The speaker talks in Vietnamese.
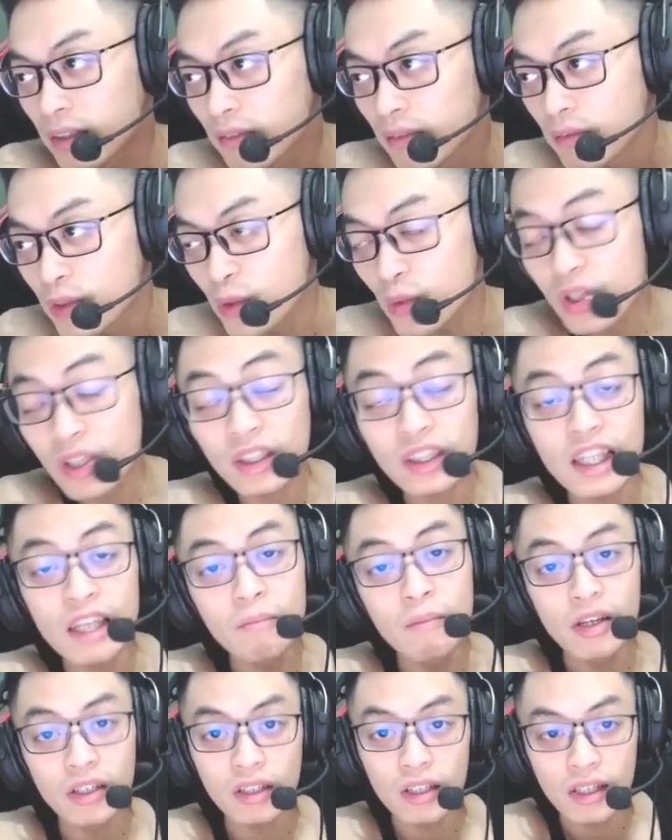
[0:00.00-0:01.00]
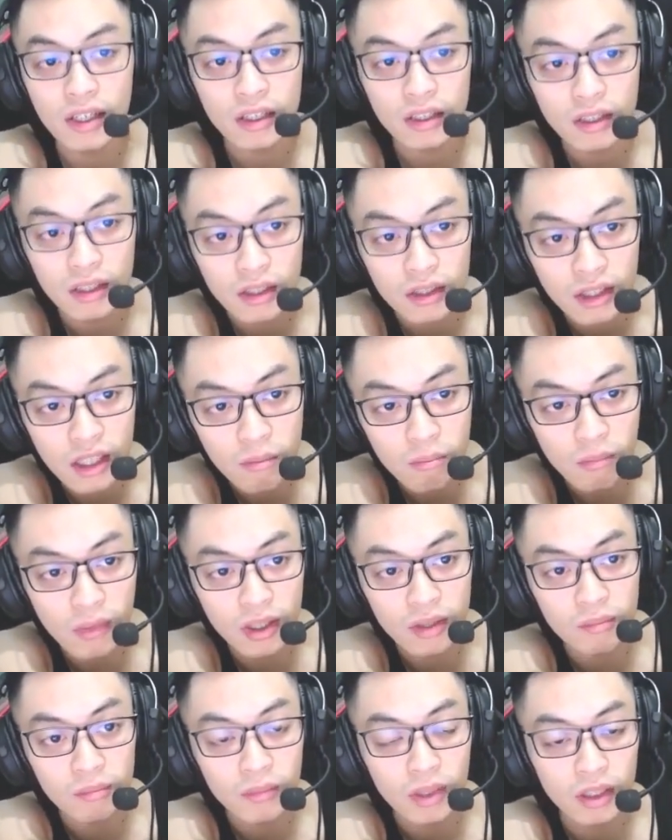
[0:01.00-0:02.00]
ví dụ như team mình đi thì team
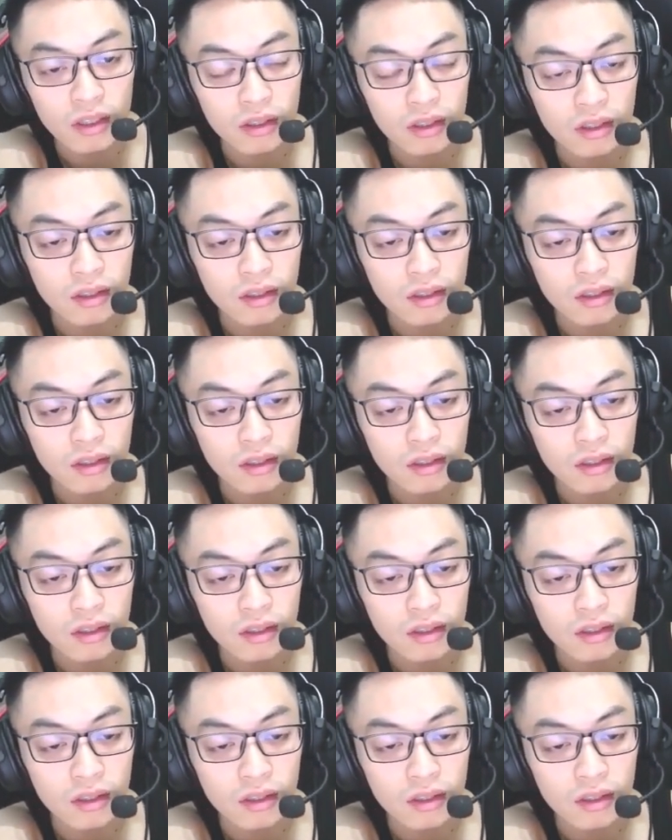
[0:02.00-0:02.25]
mình mình